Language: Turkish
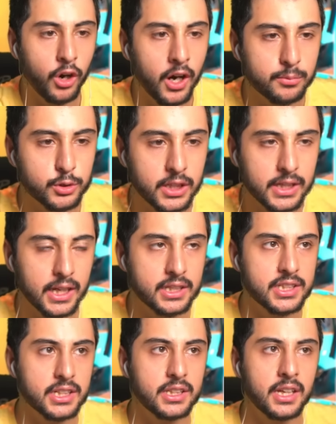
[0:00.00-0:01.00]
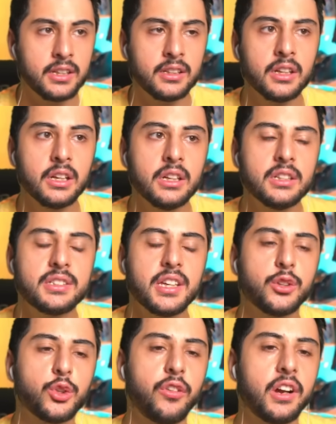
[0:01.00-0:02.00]
Oha burada gerçekten
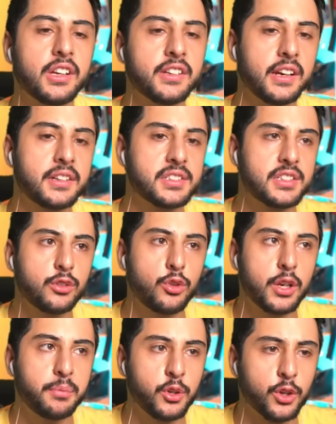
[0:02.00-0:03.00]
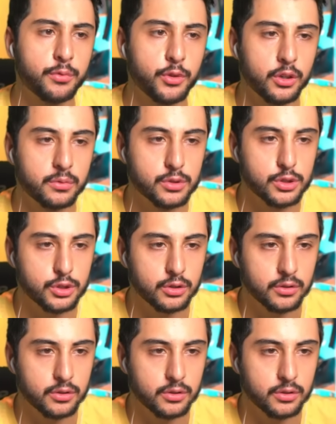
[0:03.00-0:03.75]
senin duvarların arkasından görebiliyorum diyormuş.